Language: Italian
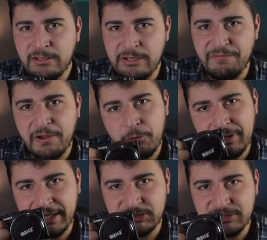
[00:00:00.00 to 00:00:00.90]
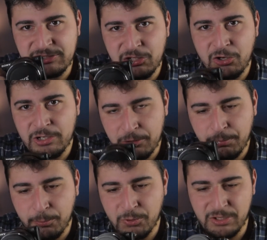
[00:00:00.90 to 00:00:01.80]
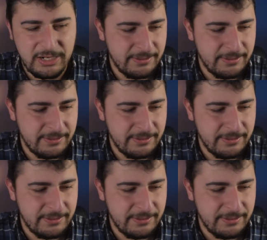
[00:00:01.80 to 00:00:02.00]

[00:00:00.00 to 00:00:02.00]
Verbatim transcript: ne farò una recensione un po' più in